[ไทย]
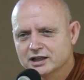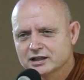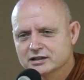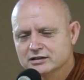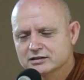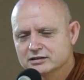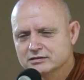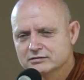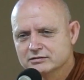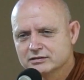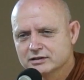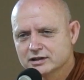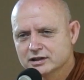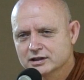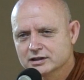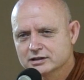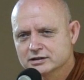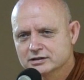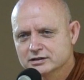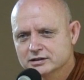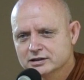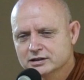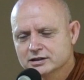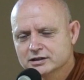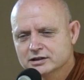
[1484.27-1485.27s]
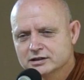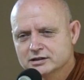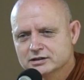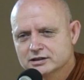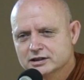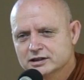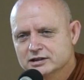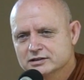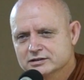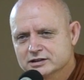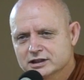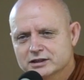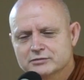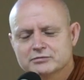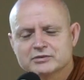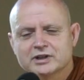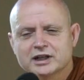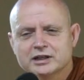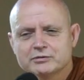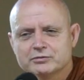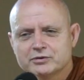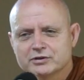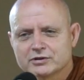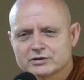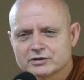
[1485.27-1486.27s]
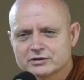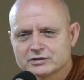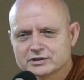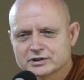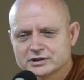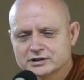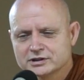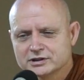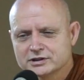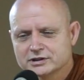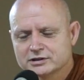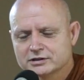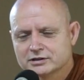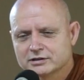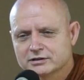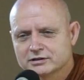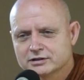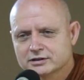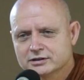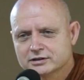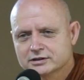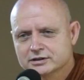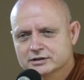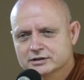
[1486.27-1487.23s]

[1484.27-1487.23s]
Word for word: หรือว่าทำได้เพราะคนอื่นหรอก